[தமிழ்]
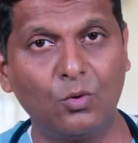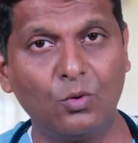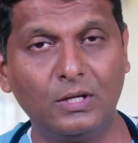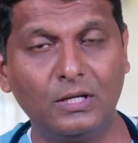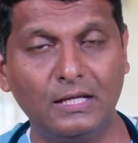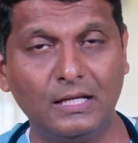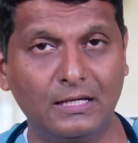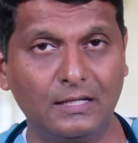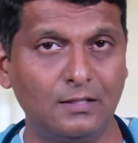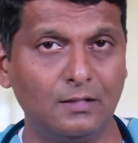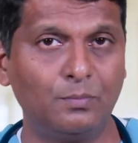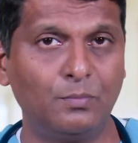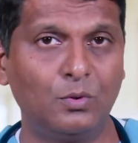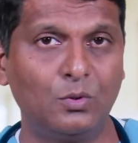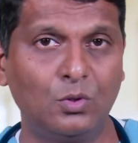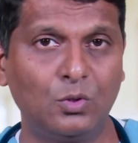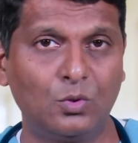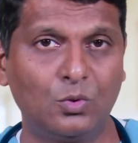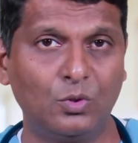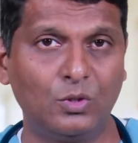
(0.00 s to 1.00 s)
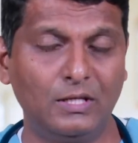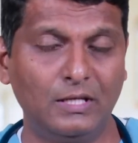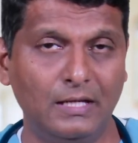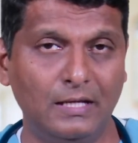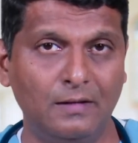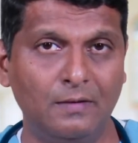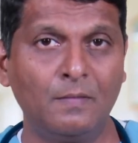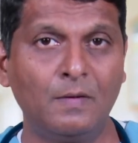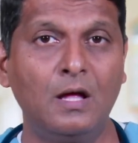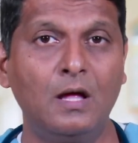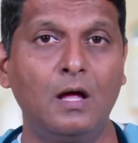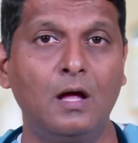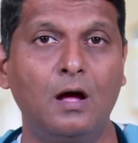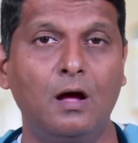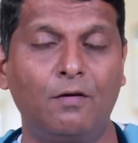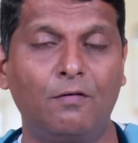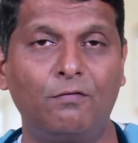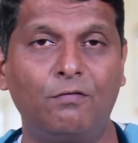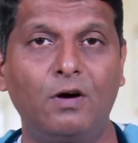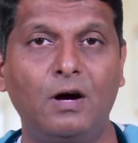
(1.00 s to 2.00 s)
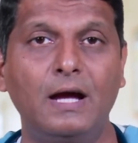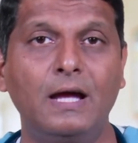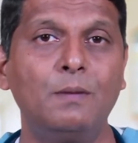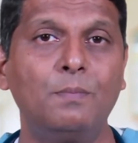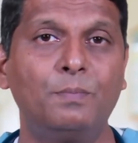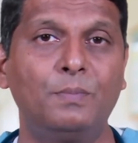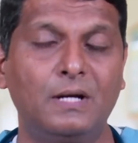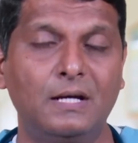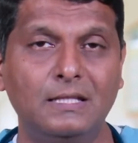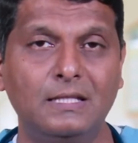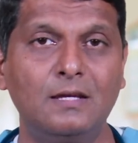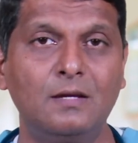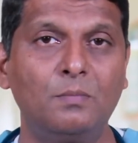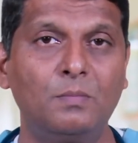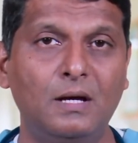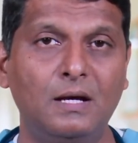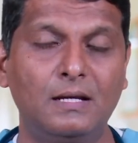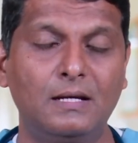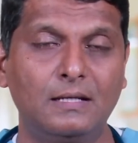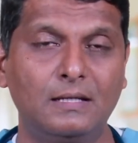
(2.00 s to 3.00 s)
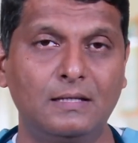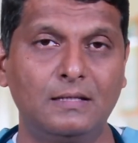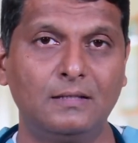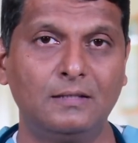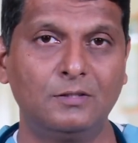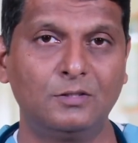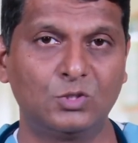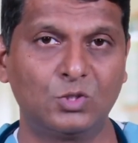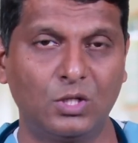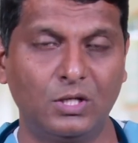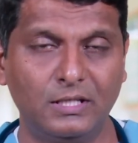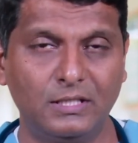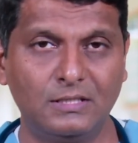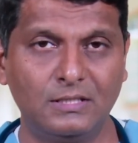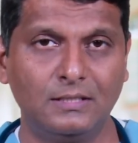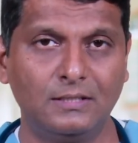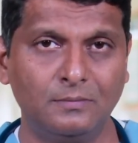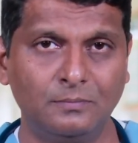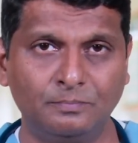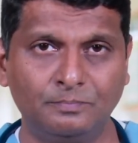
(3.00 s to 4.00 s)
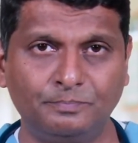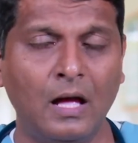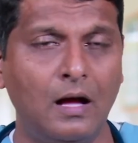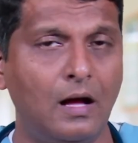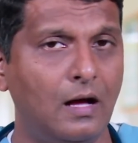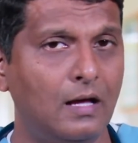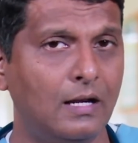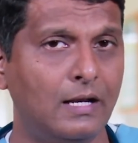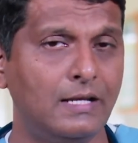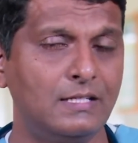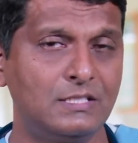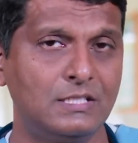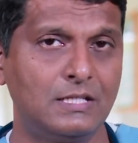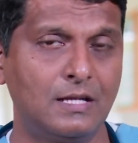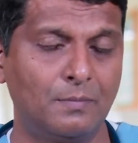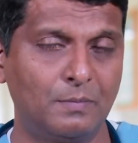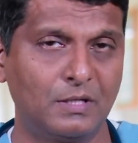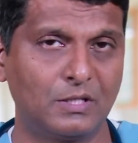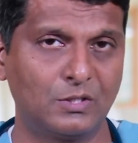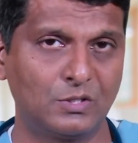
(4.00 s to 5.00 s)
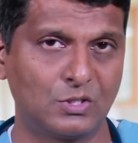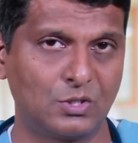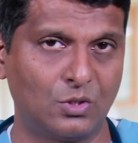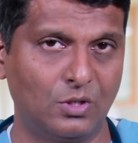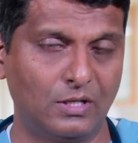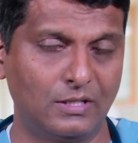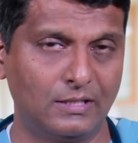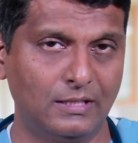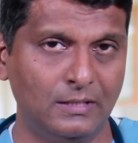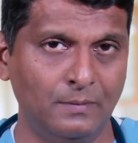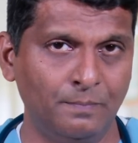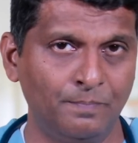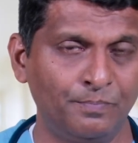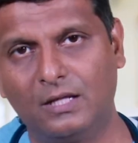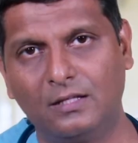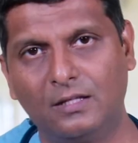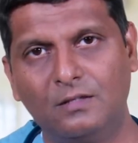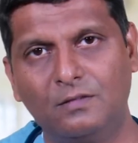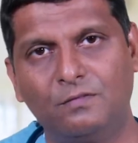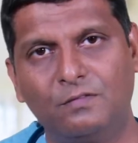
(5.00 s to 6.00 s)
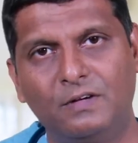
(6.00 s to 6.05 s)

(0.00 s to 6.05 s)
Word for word: அவங்க இறந்து போகக்கூடிய வாய்ப்பு அதிகமாக இருக்குன்னு சொல்லிட்டு ஆராய்ச்சி நமக்கு சொல்லுது அதாவது